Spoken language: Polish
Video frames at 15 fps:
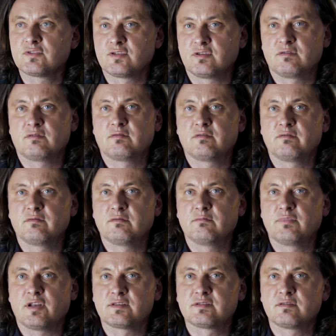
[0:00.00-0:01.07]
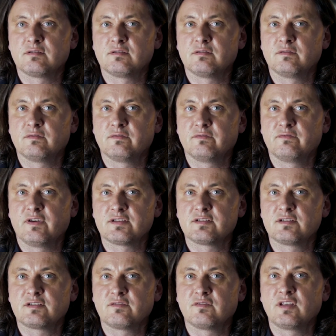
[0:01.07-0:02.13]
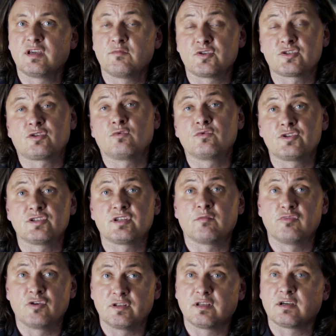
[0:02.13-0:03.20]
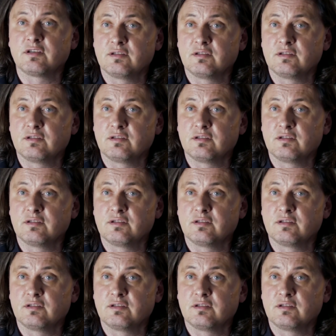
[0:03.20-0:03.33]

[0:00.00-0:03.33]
co bardzo ważne się wydaje, może się uczyć na błędach